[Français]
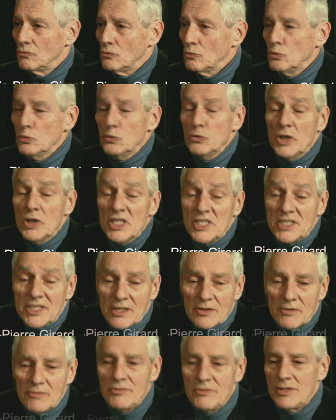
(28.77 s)
ou des
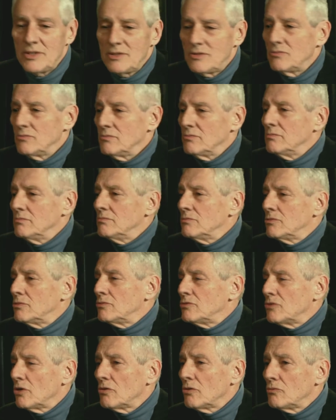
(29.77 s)
services ou
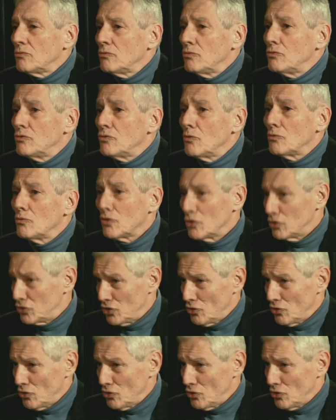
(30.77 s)
toute autre